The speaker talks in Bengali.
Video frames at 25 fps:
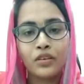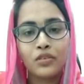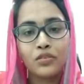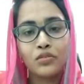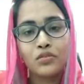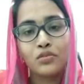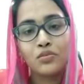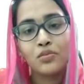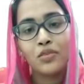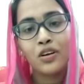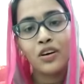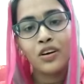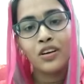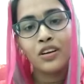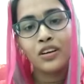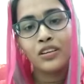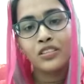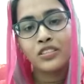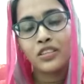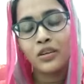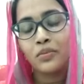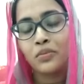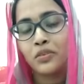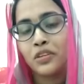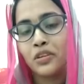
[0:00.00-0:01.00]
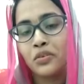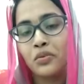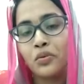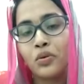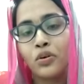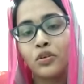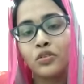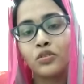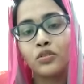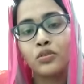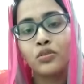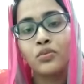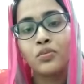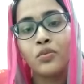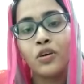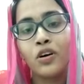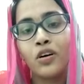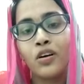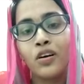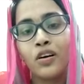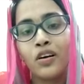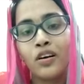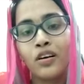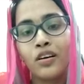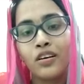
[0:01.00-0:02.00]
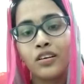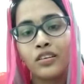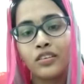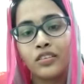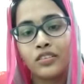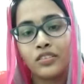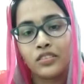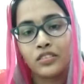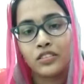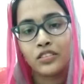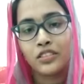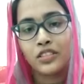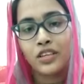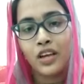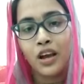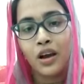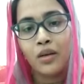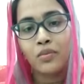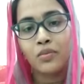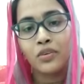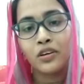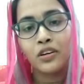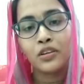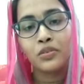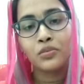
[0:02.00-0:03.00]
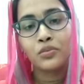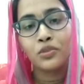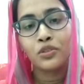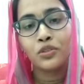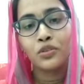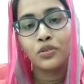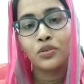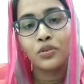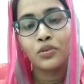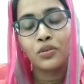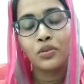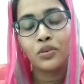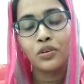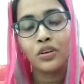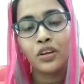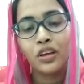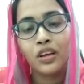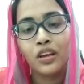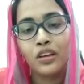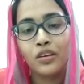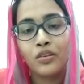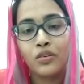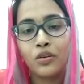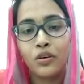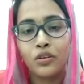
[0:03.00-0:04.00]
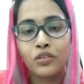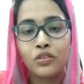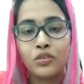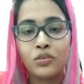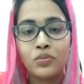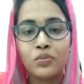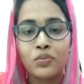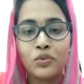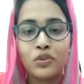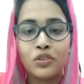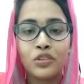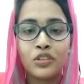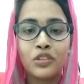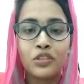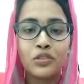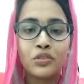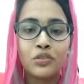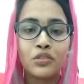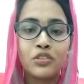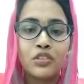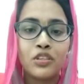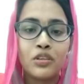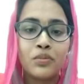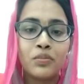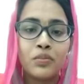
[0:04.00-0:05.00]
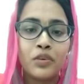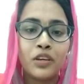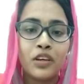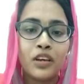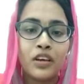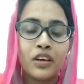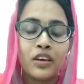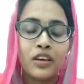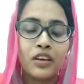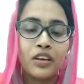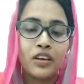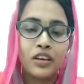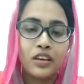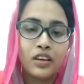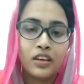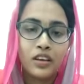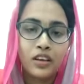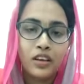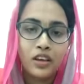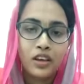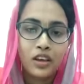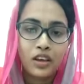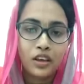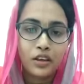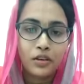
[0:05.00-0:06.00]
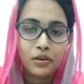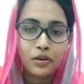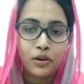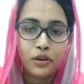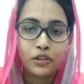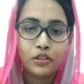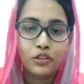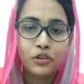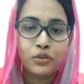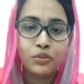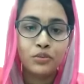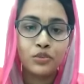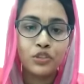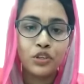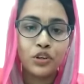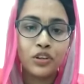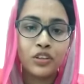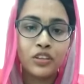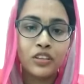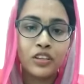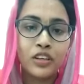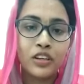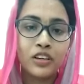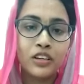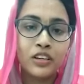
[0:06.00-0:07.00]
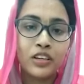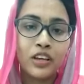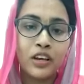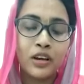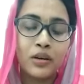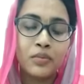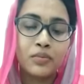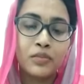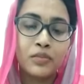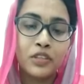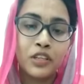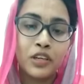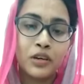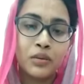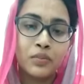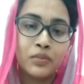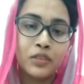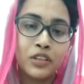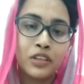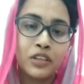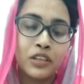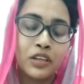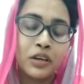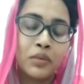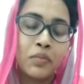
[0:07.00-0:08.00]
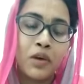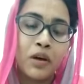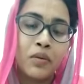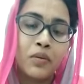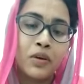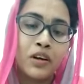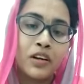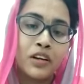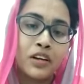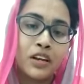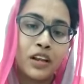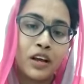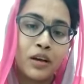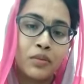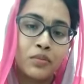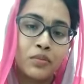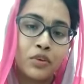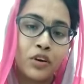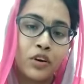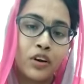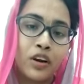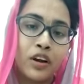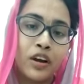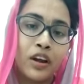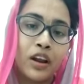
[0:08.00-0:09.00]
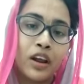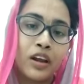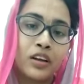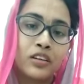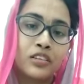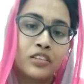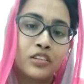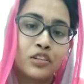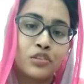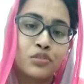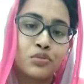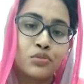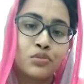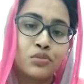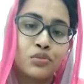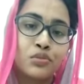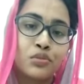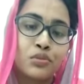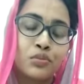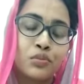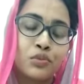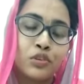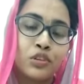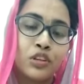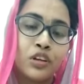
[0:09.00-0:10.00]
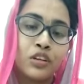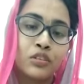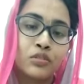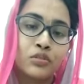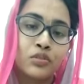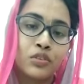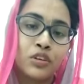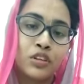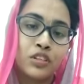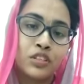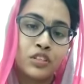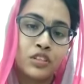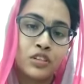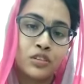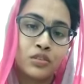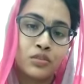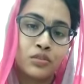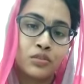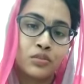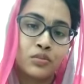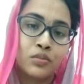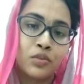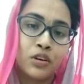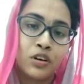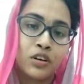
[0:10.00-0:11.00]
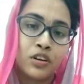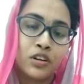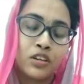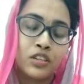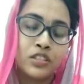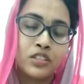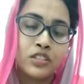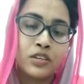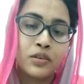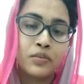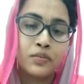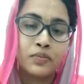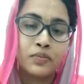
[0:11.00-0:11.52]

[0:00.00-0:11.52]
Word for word: গুরু মহারাজ আপনি কত মহান যে আমার মতো এই অধম পতিত জীবকে এই অধম সন্তানকে আপনি আপনার কৃপাবাড়ি লাভ করার একটা সুযোগ প্রদান করেছেন গুরু মহারাজ